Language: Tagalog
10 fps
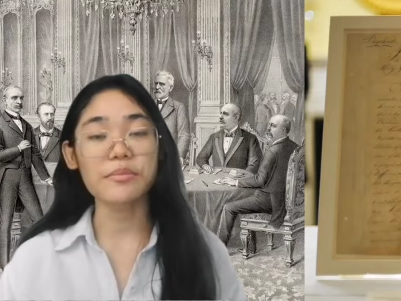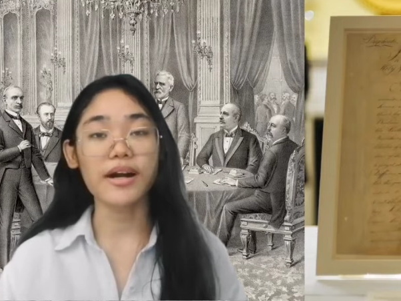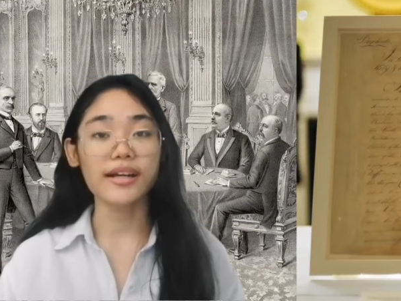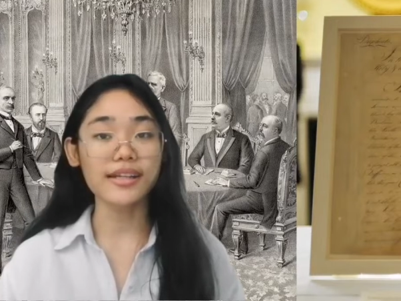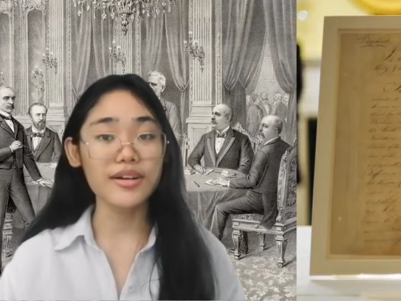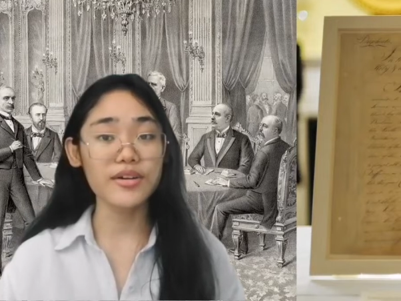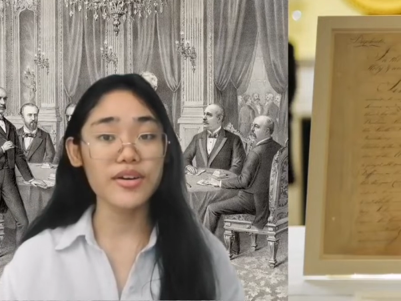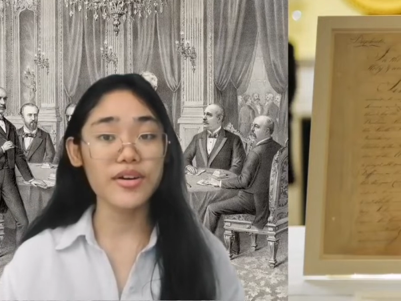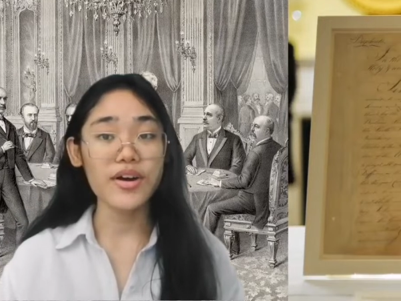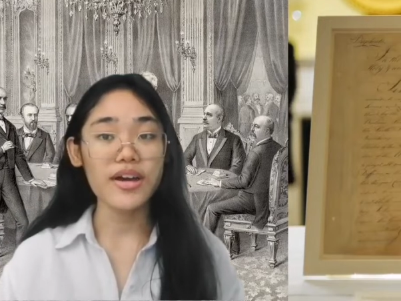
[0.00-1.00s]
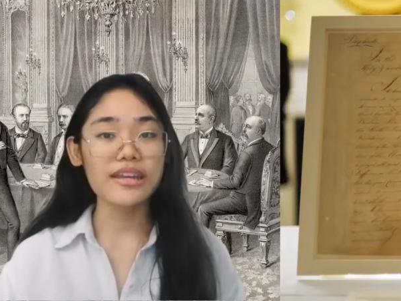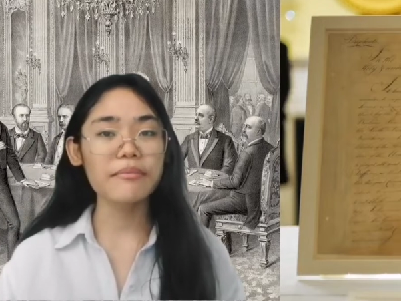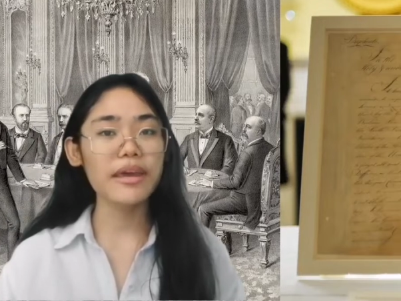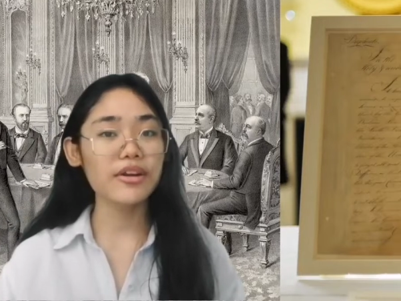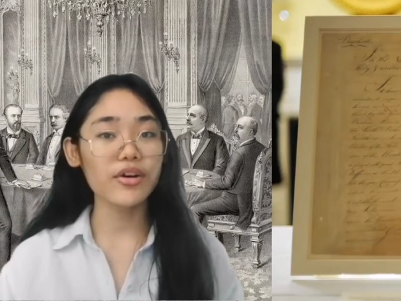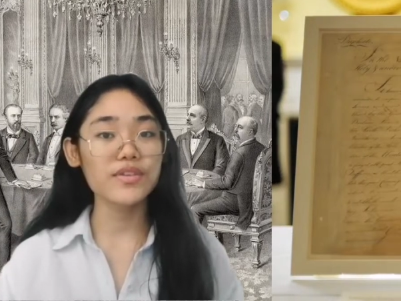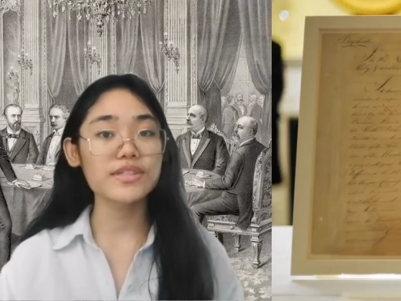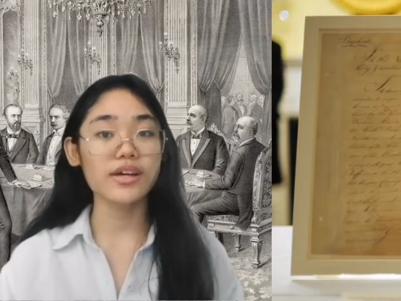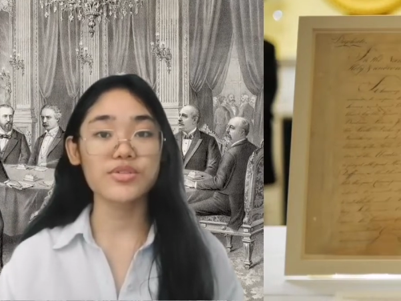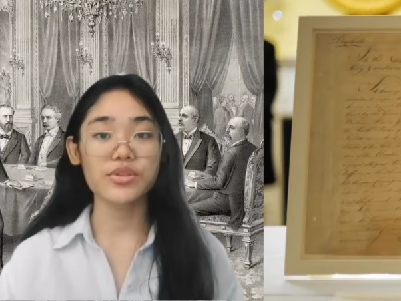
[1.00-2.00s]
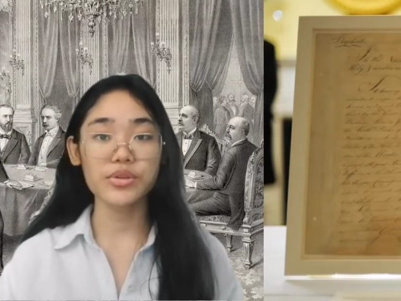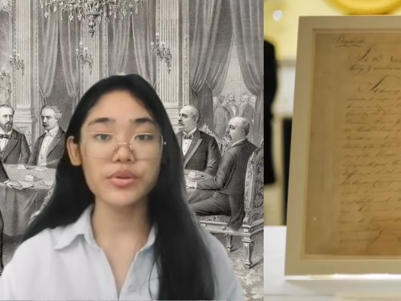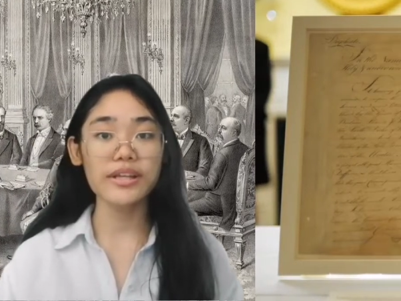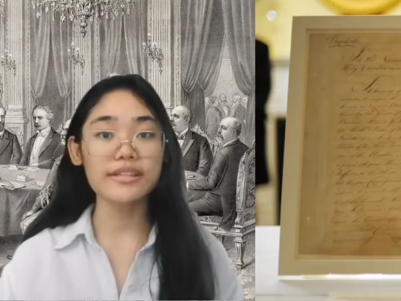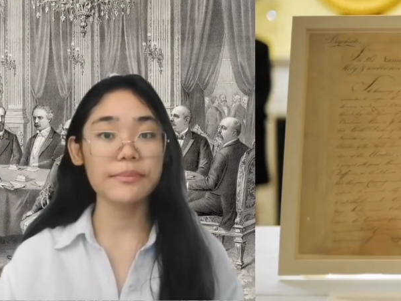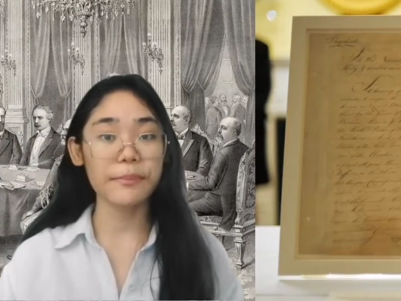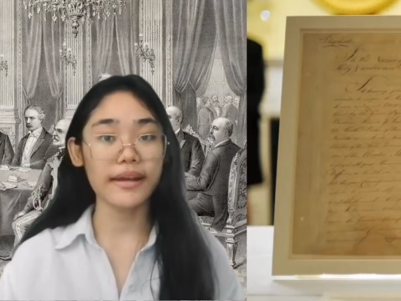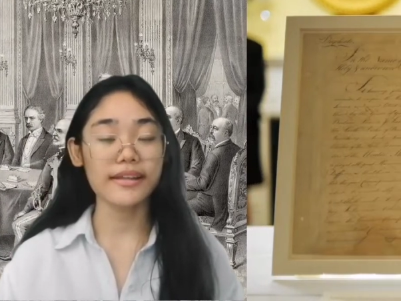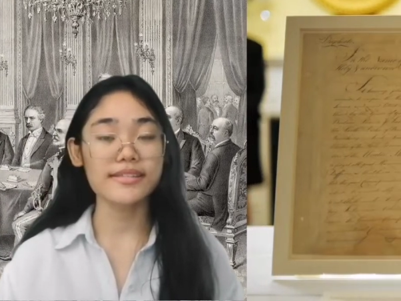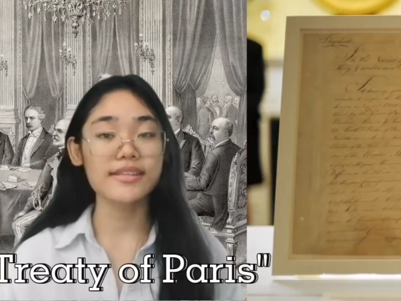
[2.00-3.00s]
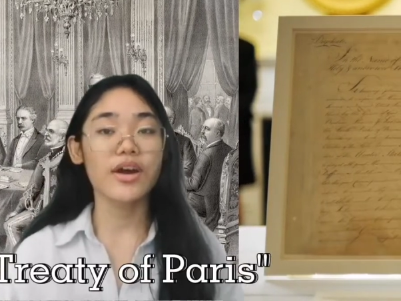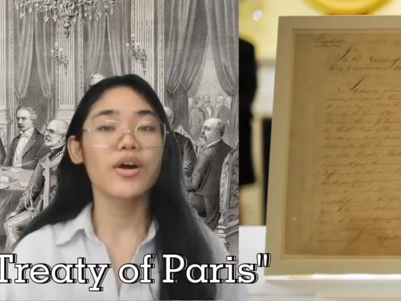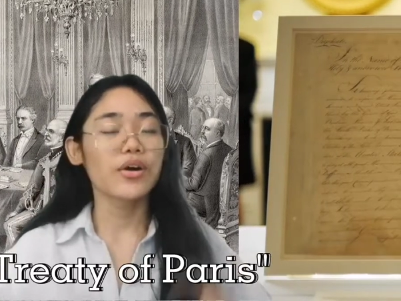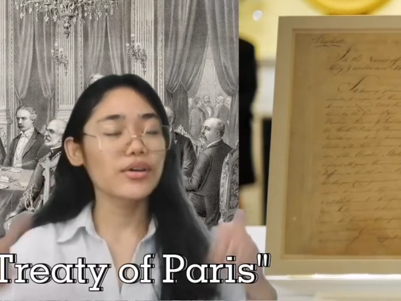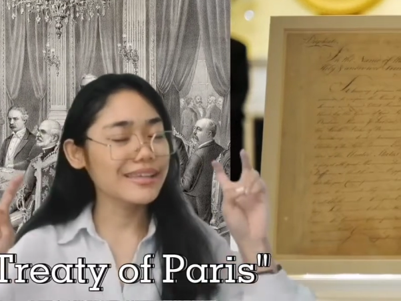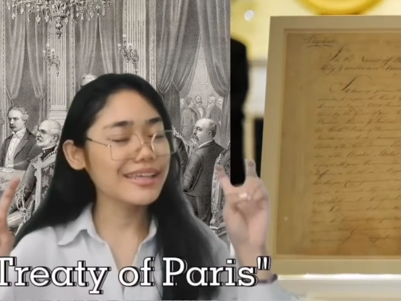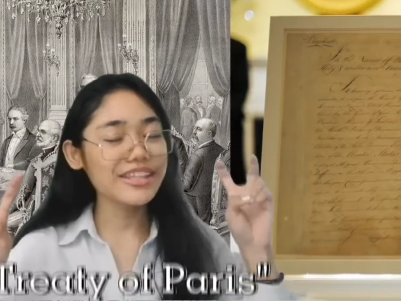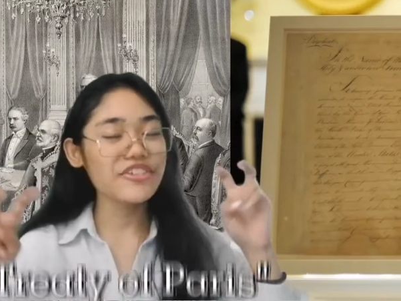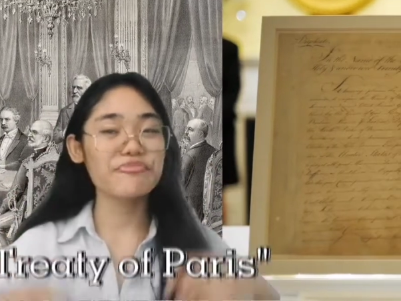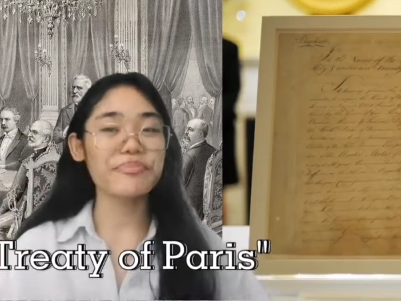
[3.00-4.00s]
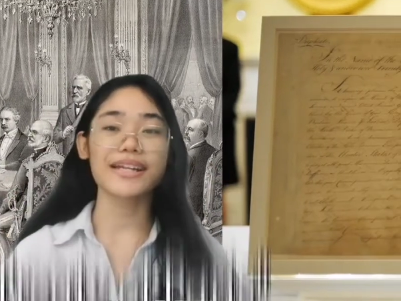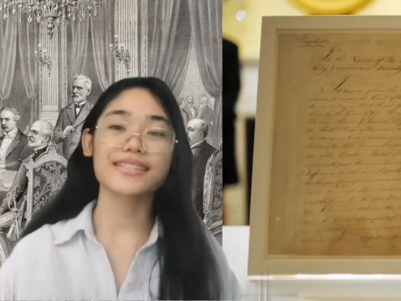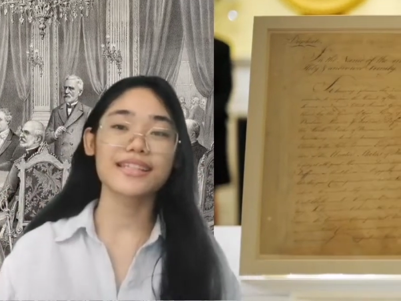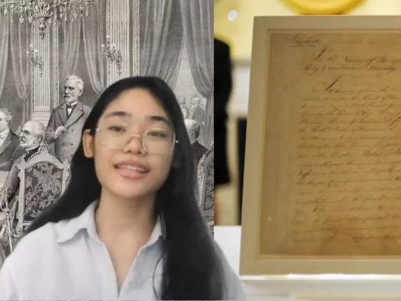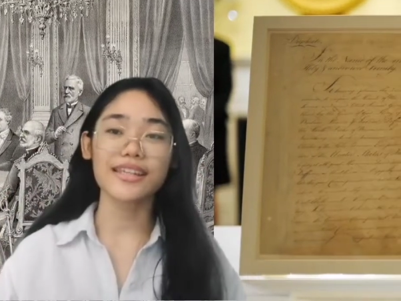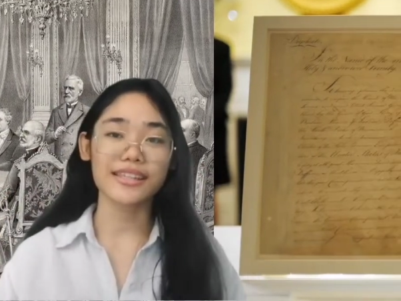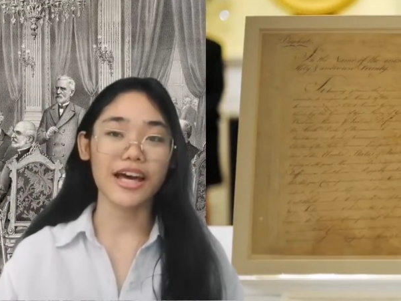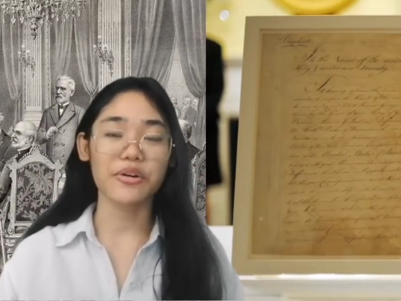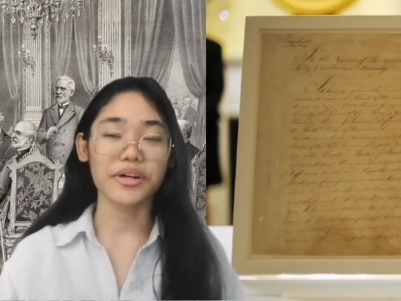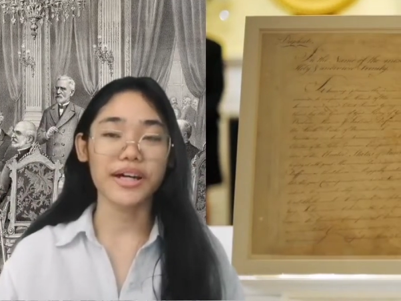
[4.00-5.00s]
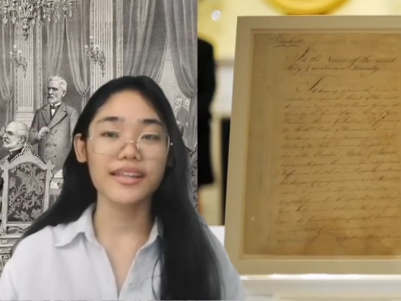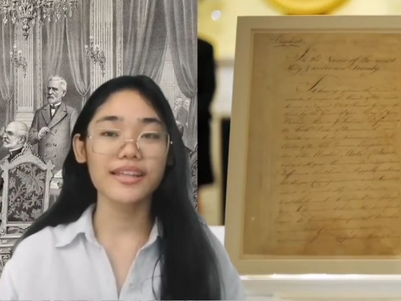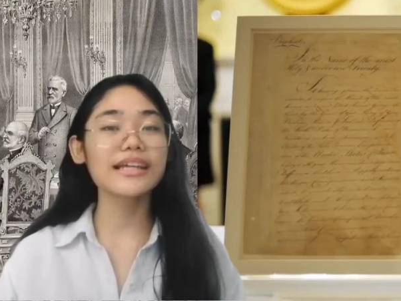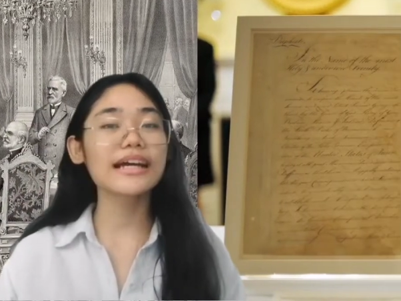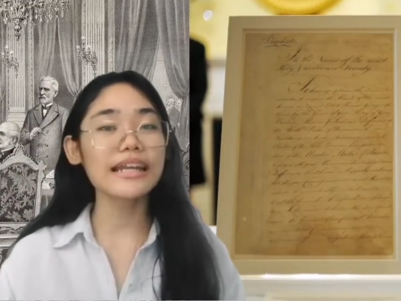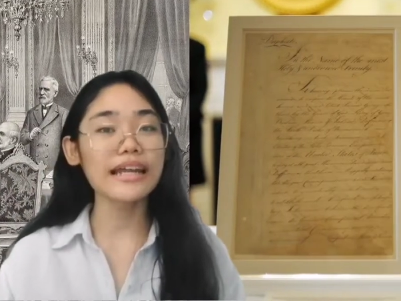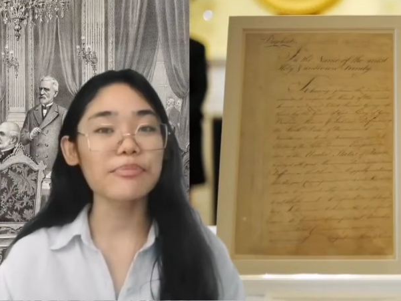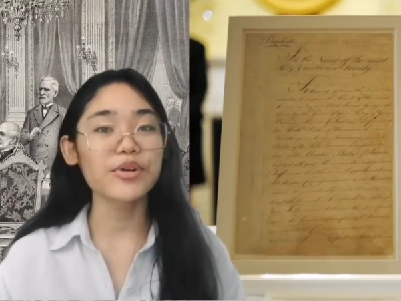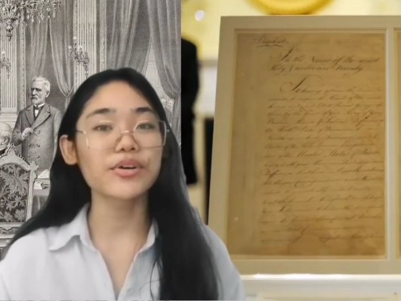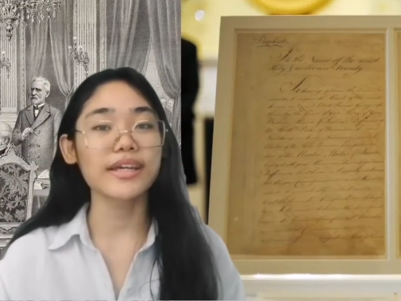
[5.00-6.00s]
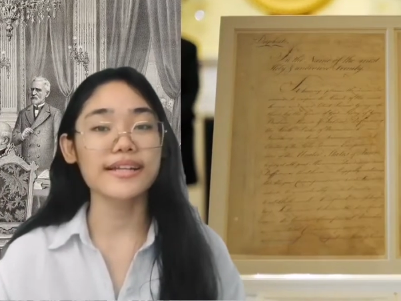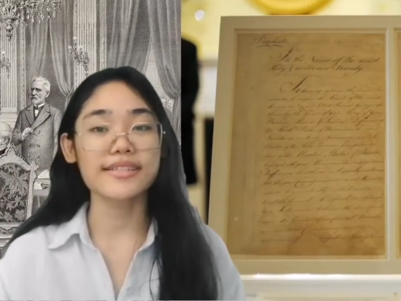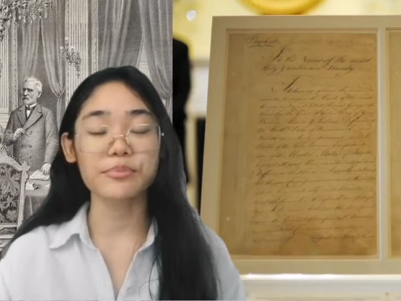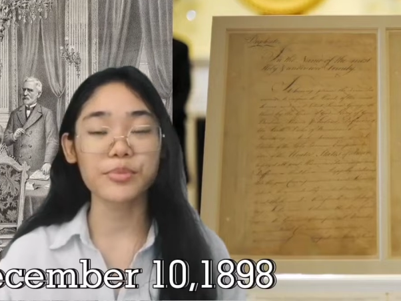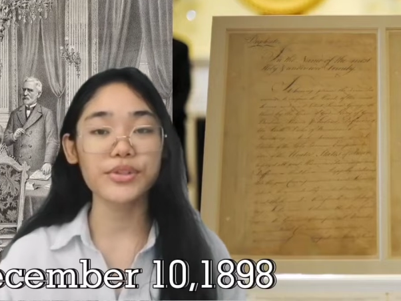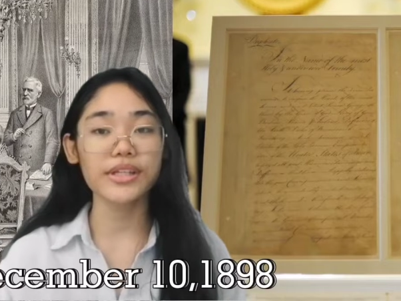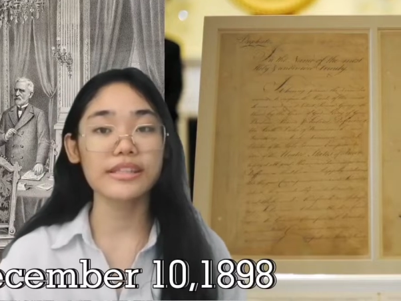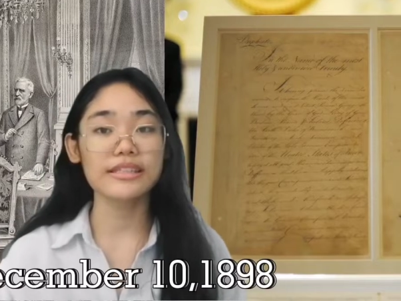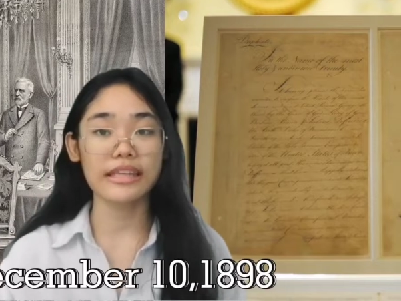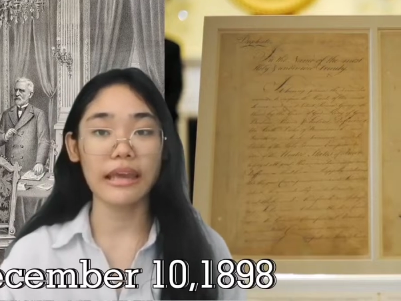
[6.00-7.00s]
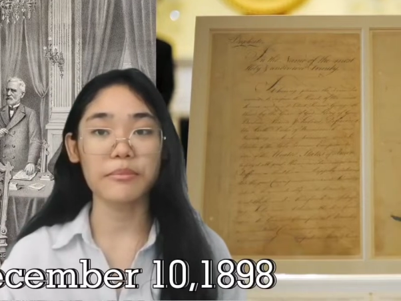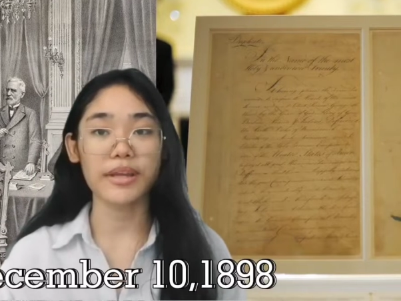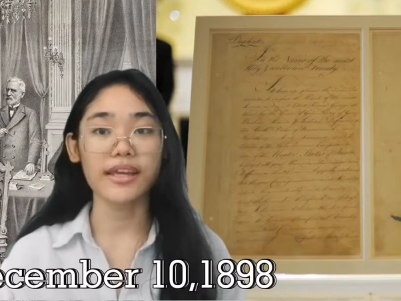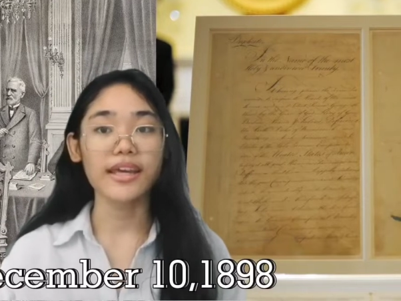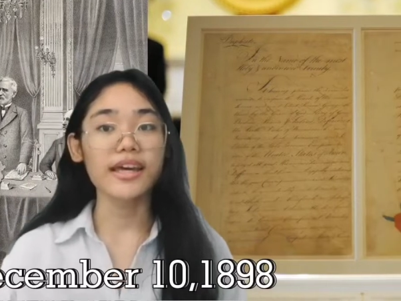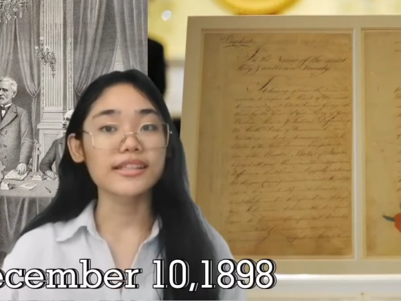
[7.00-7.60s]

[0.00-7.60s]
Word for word: sa mga artikulo na mayroon sa Kasunduan sa Paris o Treaty of Paris na tinatawag na naganap noong ikasampu ng Disyembre